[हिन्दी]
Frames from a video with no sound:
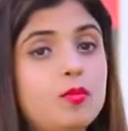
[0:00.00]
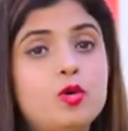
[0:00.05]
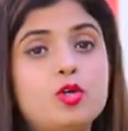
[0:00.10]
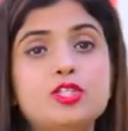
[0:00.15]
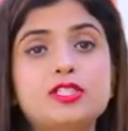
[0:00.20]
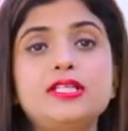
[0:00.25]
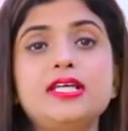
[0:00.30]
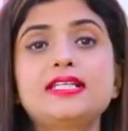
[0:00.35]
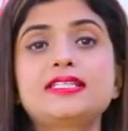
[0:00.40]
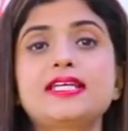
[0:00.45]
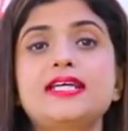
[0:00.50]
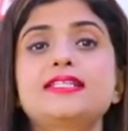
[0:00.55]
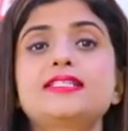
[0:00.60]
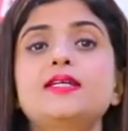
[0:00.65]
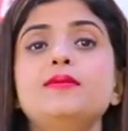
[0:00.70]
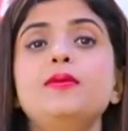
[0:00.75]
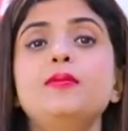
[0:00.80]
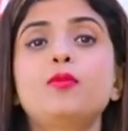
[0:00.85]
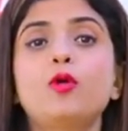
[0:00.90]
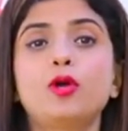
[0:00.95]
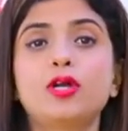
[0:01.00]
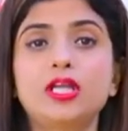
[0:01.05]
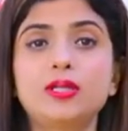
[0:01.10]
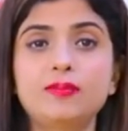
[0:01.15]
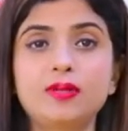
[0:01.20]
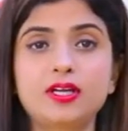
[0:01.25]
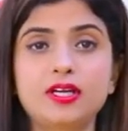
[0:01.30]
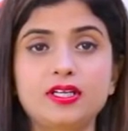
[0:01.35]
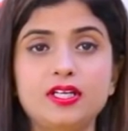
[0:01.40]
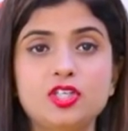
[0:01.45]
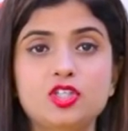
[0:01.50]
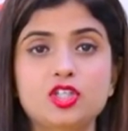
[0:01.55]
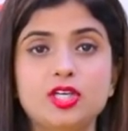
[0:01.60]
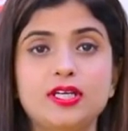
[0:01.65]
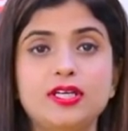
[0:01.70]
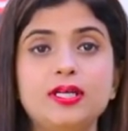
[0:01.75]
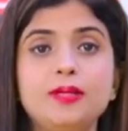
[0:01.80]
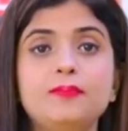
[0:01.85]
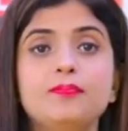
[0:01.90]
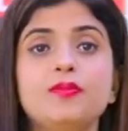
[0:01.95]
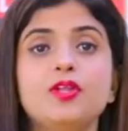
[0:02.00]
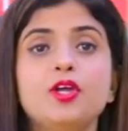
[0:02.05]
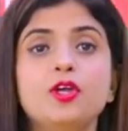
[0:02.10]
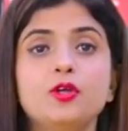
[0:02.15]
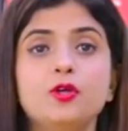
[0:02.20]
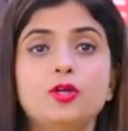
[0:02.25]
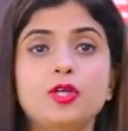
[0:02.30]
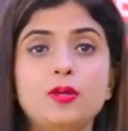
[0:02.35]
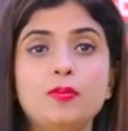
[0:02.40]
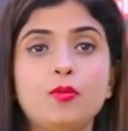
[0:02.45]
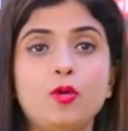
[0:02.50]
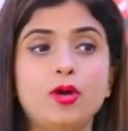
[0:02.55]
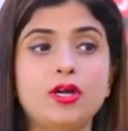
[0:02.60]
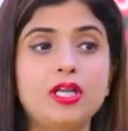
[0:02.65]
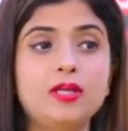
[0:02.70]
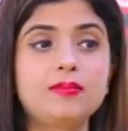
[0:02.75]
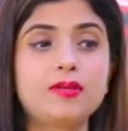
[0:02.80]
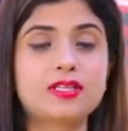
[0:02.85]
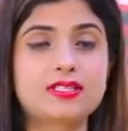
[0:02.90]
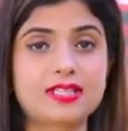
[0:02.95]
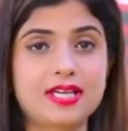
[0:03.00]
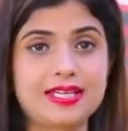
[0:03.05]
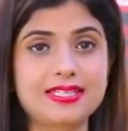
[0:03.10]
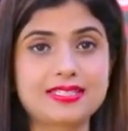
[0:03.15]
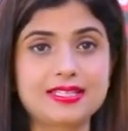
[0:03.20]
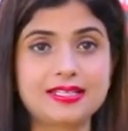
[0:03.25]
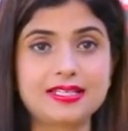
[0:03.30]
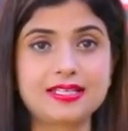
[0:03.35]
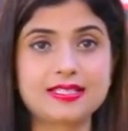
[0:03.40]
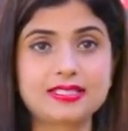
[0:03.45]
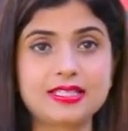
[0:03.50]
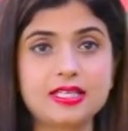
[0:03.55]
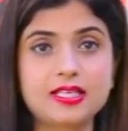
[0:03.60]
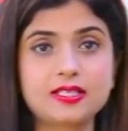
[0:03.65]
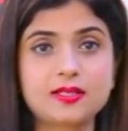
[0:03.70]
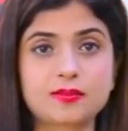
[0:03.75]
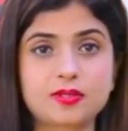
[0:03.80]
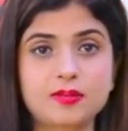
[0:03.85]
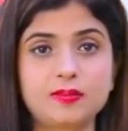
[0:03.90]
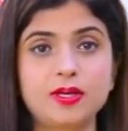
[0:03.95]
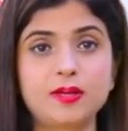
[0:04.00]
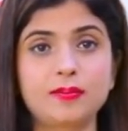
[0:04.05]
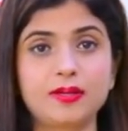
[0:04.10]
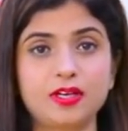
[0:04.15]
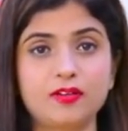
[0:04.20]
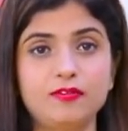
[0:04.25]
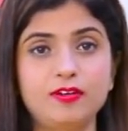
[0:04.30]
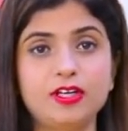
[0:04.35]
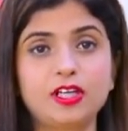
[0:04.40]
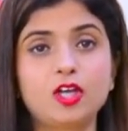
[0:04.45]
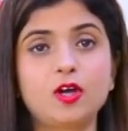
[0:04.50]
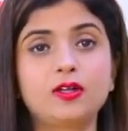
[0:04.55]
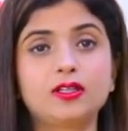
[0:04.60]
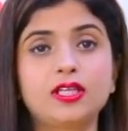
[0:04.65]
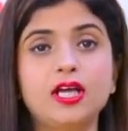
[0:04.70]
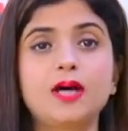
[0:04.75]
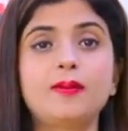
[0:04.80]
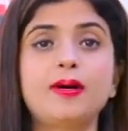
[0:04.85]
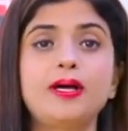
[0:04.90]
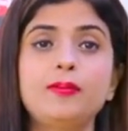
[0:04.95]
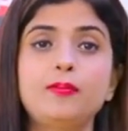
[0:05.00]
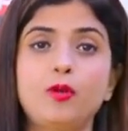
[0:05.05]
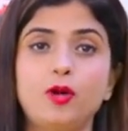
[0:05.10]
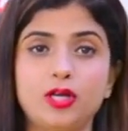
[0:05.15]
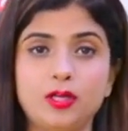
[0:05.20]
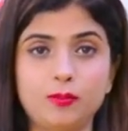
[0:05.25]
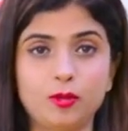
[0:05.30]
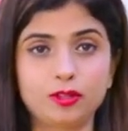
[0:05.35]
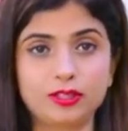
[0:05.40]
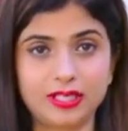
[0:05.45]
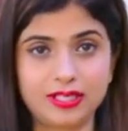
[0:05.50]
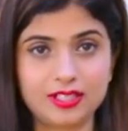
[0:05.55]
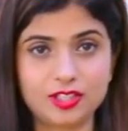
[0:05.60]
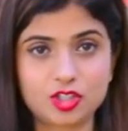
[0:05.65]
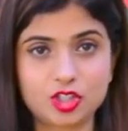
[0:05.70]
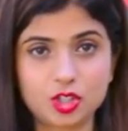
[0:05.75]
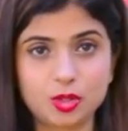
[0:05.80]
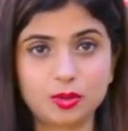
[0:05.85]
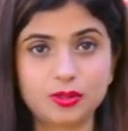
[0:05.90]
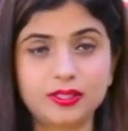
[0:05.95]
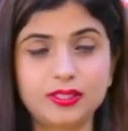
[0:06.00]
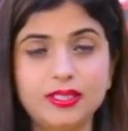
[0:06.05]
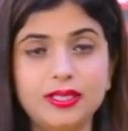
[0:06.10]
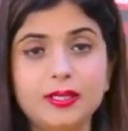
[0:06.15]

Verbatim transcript: मोस्टली एक्सरसाइज हमें मॉर्निंग में करनी चाहिए क्योंकि मॉर्निंग में एक्सरसाइज करने से सबसे बड़ा बेनिफिट क्या होता है हमारी बॉडी बहुत एनर्जी होती